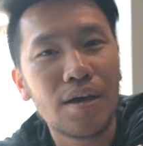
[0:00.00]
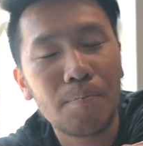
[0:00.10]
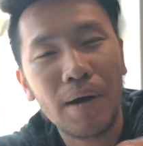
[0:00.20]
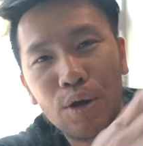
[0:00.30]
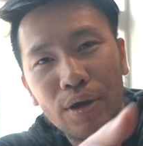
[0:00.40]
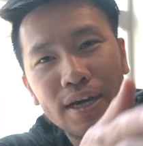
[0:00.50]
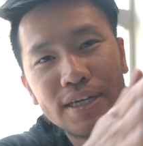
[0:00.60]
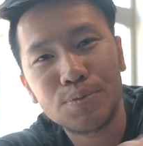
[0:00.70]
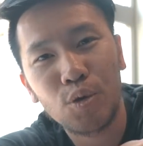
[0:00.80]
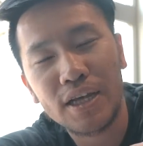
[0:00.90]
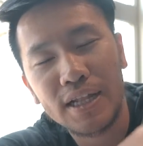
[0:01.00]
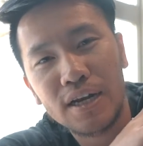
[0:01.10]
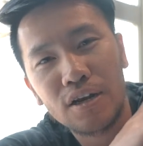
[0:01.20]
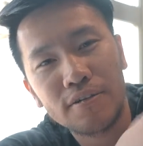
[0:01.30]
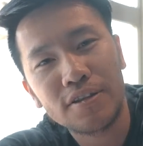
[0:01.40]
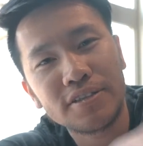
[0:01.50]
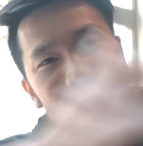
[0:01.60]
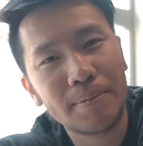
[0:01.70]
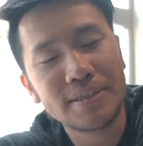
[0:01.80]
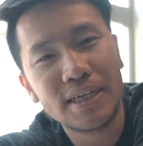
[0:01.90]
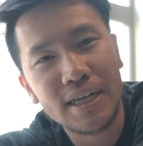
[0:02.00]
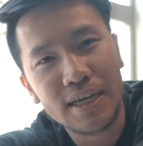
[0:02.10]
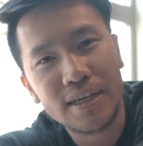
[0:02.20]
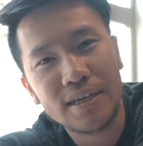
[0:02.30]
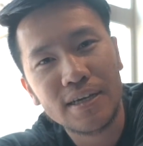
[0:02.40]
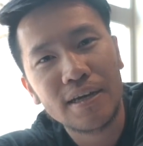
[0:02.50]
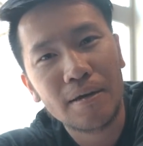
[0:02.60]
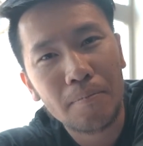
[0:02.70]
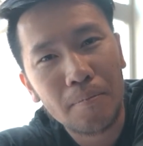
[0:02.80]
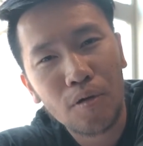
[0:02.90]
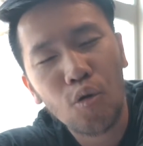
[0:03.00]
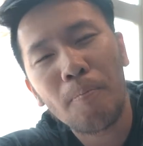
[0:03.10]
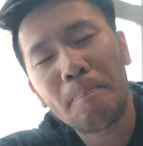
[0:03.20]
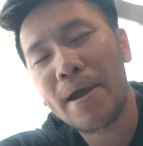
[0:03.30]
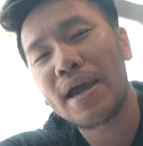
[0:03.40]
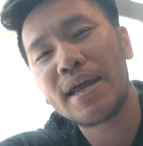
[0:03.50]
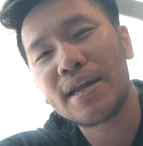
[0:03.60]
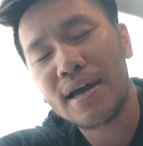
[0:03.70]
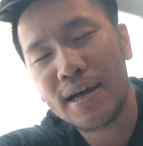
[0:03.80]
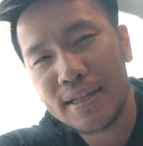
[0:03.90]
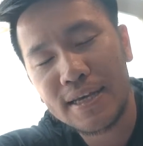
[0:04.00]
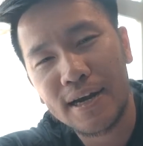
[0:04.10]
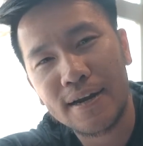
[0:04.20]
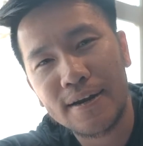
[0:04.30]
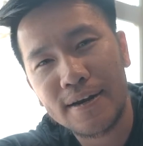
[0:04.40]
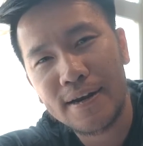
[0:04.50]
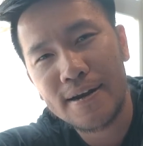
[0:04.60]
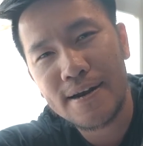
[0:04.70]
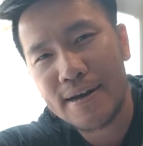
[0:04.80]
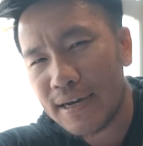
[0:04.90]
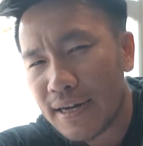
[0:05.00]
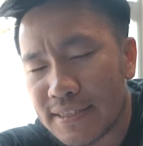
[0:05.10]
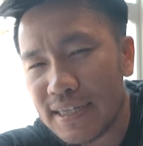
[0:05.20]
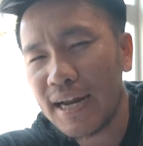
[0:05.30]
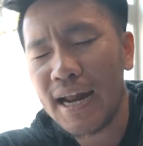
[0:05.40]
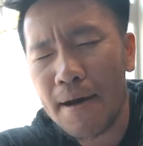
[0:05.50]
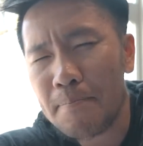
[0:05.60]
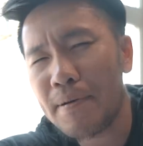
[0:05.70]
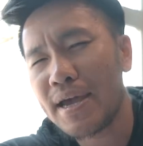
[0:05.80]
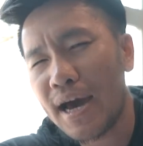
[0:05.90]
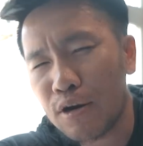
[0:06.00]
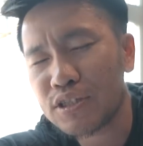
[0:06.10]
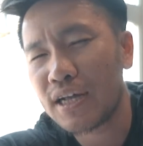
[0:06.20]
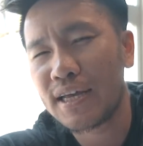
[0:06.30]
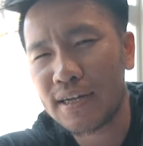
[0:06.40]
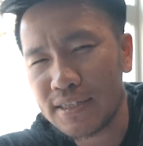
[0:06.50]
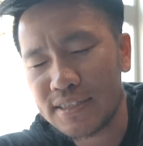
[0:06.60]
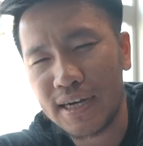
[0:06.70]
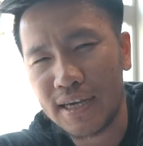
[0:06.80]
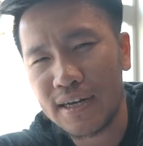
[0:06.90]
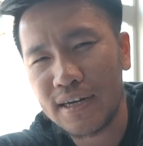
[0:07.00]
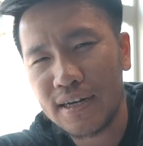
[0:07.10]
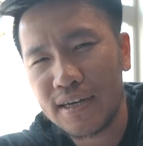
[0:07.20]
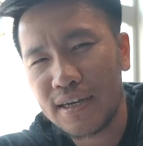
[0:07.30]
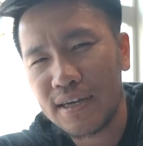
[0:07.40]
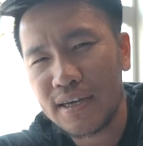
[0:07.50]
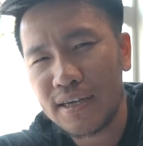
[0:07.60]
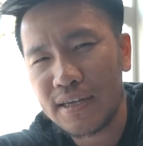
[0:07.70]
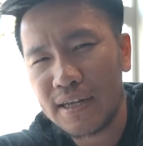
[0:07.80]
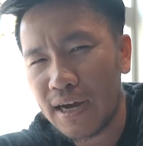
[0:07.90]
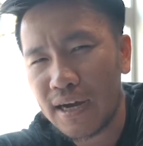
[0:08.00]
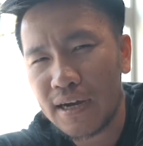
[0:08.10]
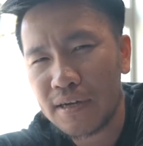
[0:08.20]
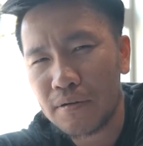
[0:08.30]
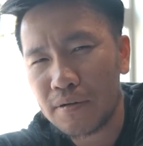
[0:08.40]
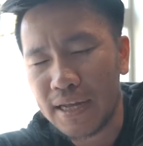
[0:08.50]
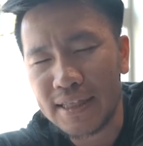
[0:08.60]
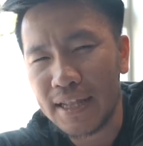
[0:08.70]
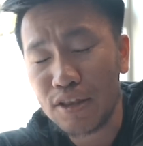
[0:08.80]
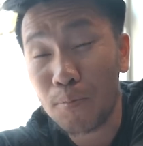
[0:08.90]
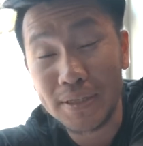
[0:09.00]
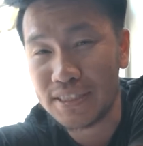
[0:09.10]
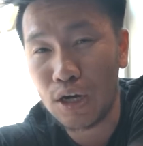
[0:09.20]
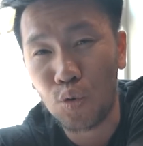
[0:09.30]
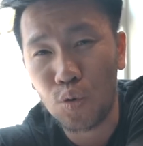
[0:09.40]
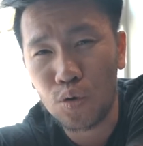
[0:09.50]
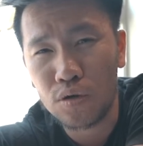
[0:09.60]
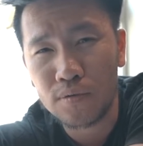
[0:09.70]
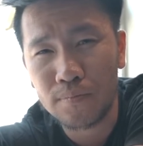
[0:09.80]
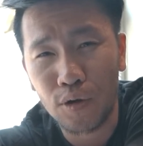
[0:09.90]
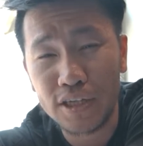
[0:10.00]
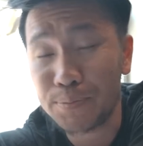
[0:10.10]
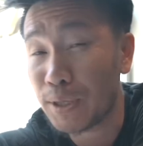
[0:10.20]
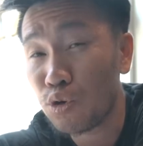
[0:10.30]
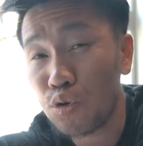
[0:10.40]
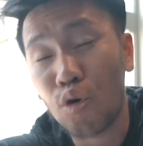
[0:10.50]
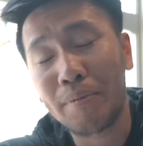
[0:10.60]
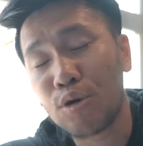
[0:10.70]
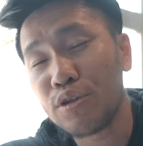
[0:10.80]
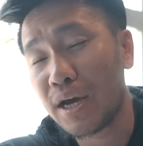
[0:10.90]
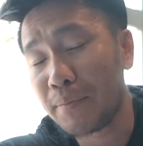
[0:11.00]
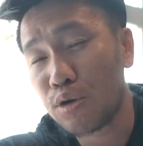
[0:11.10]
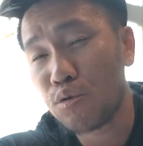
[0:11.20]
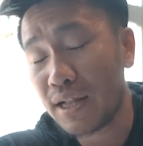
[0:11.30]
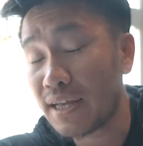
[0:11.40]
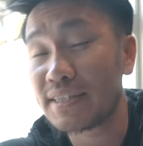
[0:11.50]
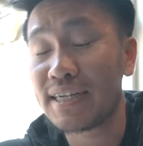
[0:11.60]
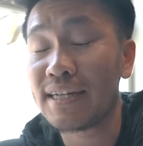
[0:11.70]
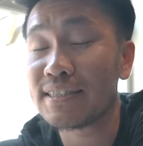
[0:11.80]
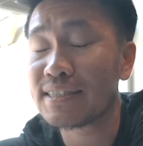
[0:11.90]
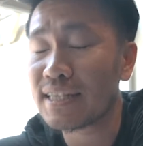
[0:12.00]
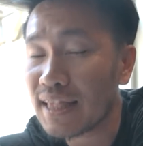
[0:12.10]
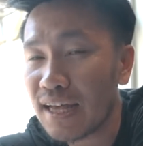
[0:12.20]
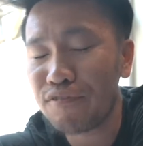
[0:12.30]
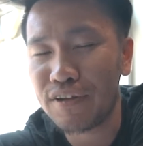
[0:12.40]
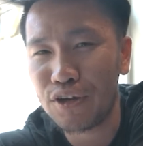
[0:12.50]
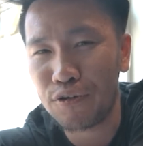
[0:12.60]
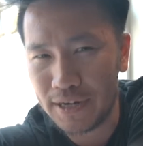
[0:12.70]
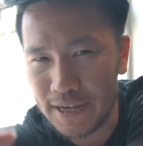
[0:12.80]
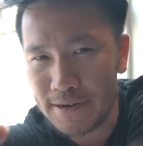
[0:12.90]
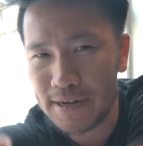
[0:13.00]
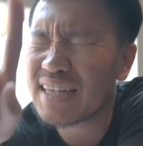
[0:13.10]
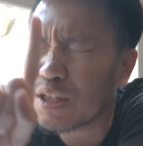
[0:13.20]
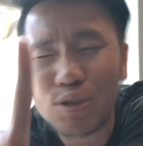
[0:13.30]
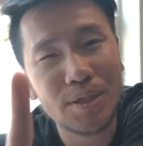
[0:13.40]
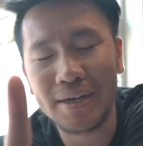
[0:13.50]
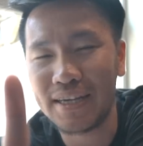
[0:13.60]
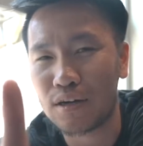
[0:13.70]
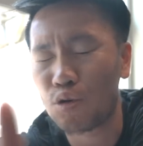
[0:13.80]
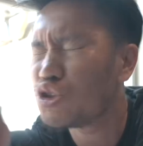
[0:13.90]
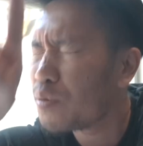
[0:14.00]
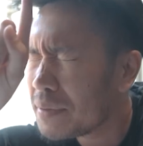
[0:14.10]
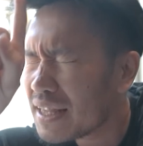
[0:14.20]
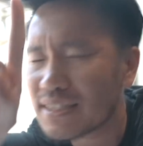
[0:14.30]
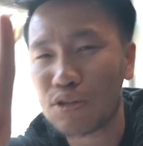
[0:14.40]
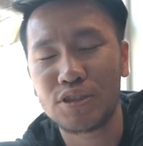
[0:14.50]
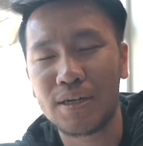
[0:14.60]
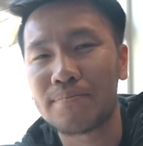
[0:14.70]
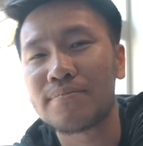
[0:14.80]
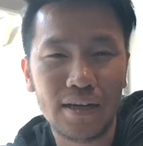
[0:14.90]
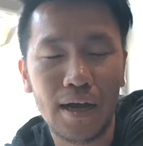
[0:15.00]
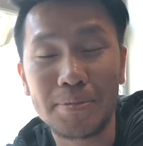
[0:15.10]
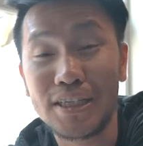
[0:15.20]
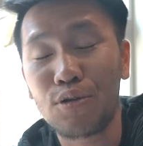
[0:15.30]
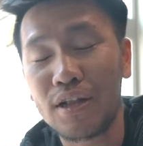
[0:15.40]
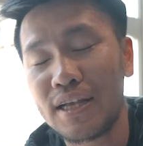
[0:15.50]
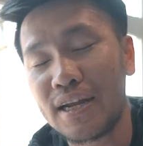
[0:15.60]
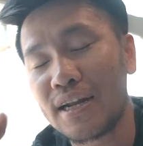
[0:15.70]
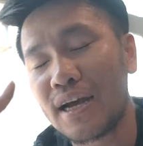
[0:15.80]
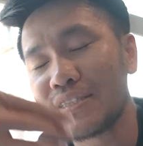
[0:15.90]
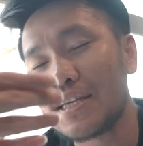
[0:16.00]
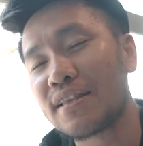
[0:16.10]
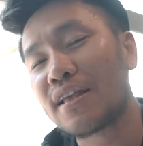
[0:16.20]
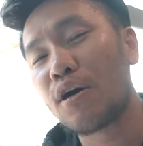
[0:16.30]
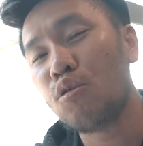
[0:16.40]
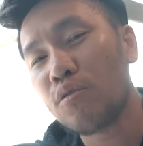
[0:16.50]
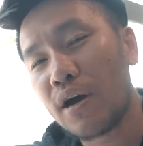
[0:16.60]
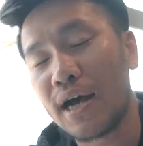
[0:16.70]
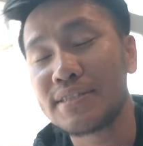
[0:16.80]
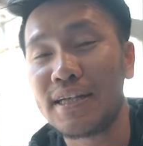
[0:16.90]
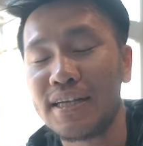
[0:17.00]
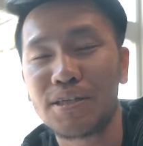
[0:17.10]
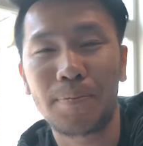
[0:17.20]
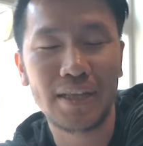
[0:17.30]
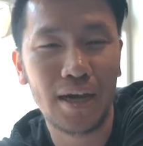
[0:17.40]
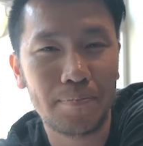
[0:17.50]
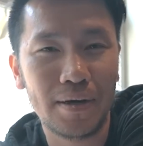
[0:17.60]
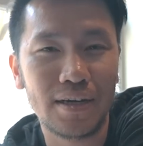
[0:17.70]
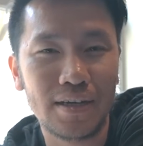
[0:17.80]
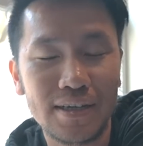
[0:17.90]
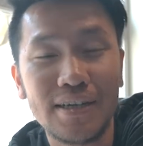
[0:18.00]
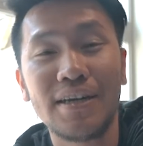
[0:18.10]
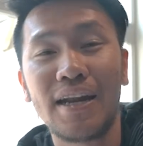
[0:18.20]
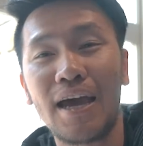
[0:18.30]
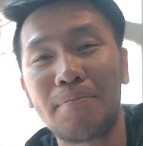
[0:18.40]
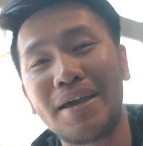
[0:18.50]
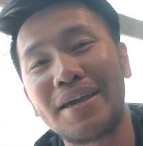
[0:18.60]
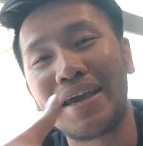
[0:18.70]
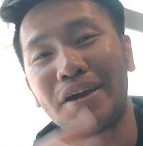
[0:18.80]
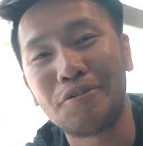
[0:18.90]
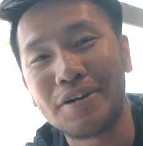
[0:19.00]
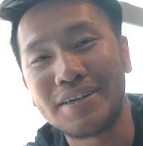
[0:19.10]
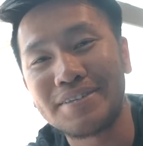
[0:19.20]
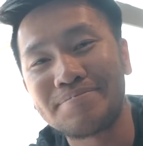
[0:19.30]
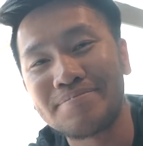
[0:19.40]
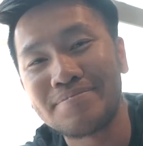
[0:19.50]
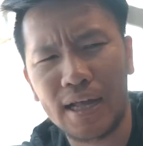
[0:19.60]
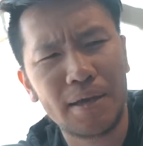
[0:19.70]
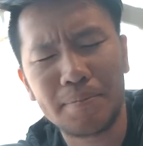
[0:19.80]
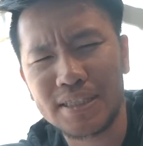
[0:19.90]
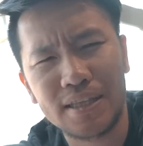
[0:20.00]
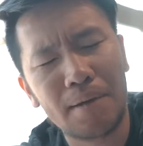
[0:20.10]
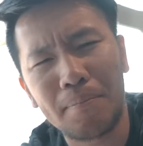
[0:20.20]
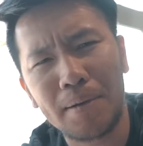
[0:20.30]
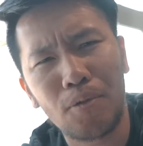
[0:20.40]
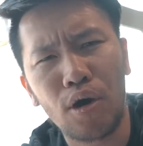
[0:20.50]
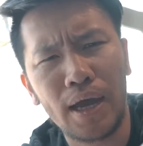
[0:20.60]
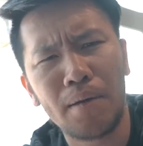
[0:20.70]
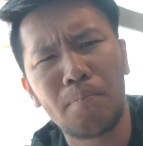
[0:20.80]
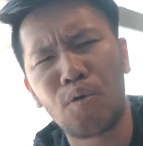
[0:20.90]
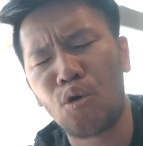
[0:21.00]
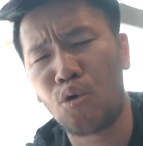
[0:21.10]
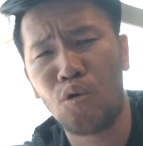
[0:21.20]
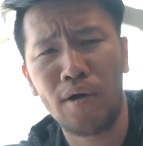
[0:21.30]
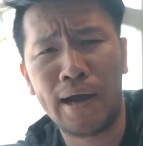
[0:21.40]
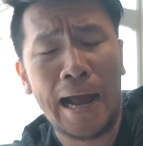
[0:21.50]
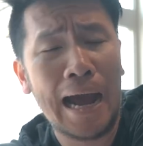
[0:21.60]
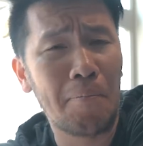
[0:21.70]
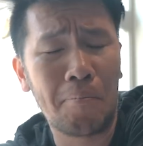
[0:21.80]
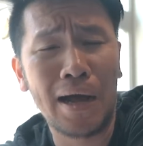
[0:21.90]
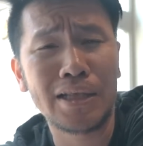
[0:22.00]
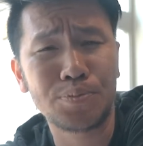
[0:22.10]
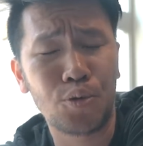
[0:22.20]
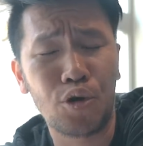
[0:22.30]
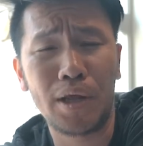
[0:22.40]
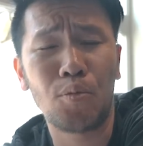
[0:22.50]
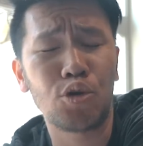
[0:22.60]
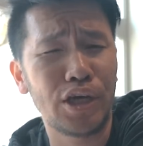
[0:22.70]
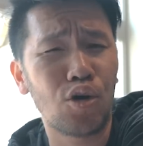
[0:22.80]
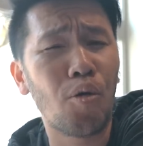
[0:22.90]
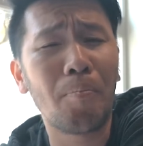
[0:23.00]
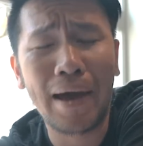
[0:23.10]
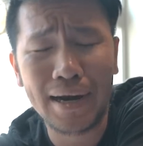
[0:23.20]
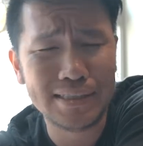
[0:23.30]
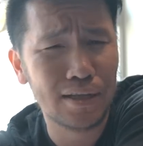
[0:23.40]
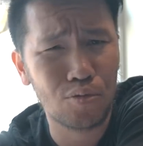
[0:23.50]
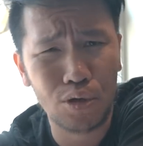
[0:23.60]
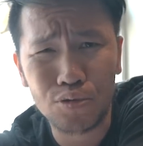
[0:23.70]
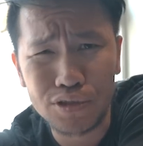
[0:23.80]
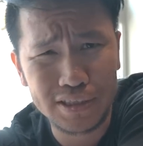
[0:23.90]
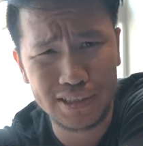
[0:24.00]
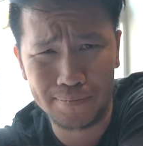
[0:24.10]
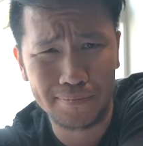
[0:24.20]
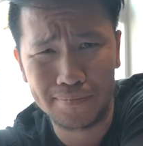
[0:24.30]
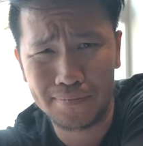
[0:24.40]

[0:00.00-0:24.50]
By the way guys, buat kalian nonton sampai sini, gue pengen kalian kerjain apa yang harus kalian kerjain yang deadline itu masih jauh mungkin seminggu, dua minggu, tiga minggu kalian kerjain setelah video ini satu jam aja, gue cuma minta satu jam. Abis itu kalian kasih tahu hasilnya seperti apa ke DM-nya IG gue. Kalian bisa tambahin bahwa eh bro gue kagak males bro ini buktinya gue beres dalam waktu sejam.